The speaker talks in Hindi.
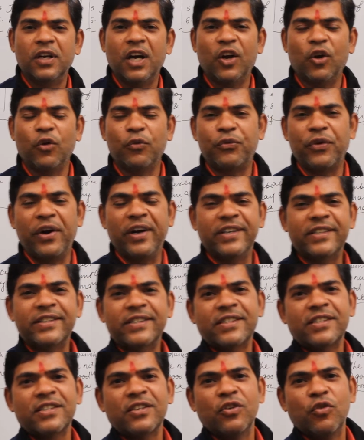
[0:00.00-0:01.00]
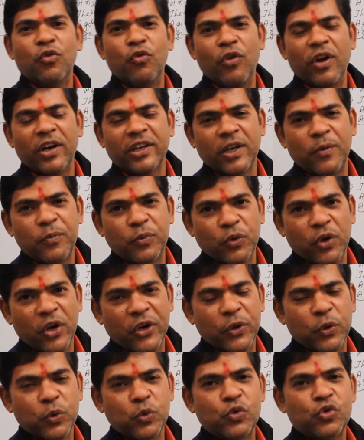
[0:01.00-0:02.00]
हेलो फ्रेंड्स वेलकम टू ए
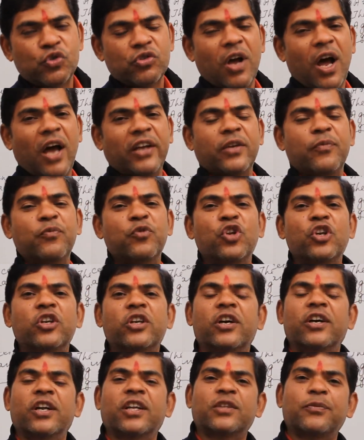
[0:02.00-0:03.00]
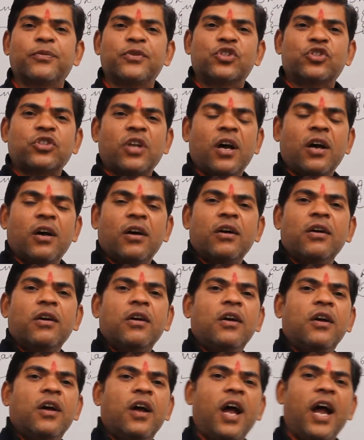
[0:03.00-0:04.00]
ड्यूज़ आई एम दिनकरनाथ मिश्रा
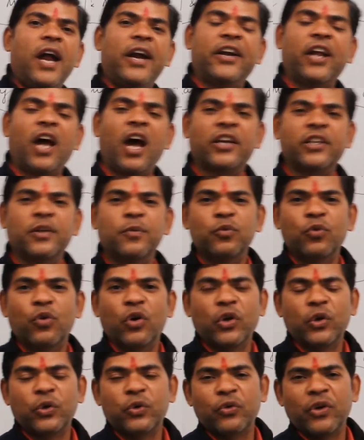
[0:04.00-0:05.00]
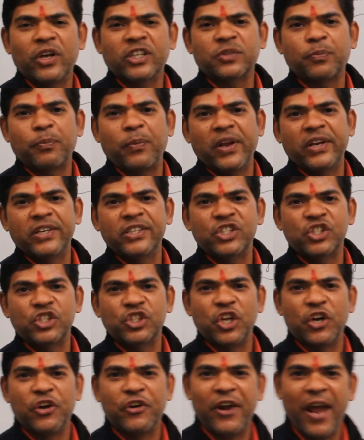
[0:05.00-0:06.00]
एंड आई एम गोइंग टू एक्सप्लेन
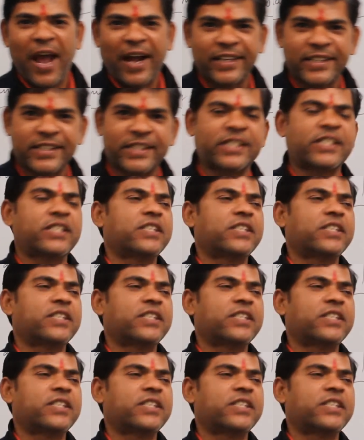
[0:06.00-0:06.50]
सिंटैक्स